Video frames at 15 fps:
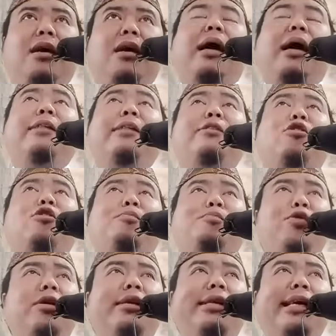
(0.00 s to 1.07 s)

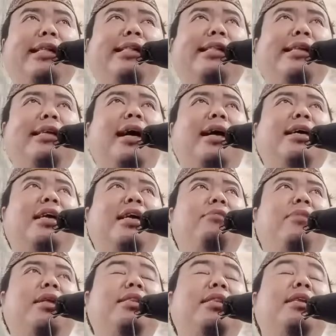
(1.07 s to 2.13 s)
ataupun dia tidak akan
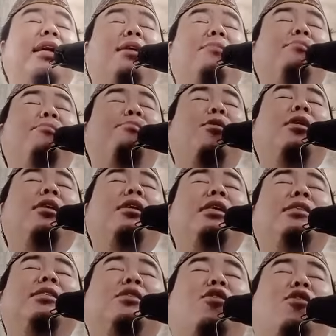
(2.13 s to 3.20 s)
mati dalam
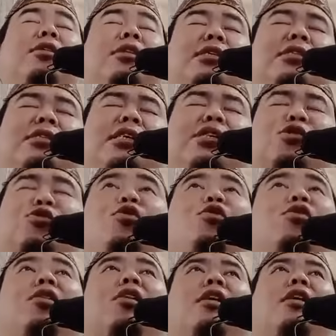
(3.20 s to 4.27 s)
kondisi kondisi
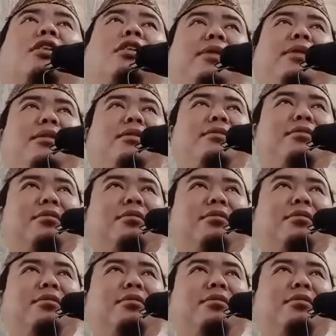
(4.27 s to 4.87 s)
suul khatimah.